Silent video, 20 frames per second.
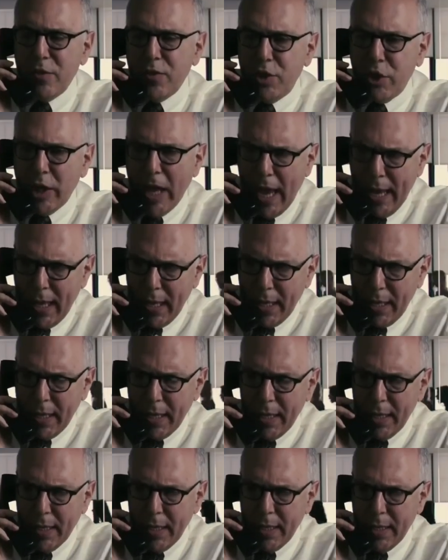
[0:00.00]
उसके
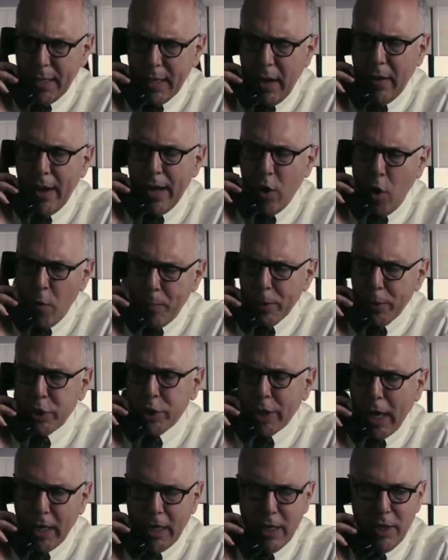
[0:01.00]
ऑफिस वालों को पता चल गया
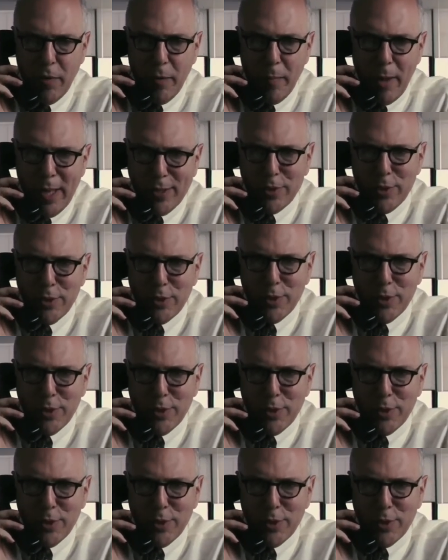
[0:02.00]
कि उसने फ्रॉड किया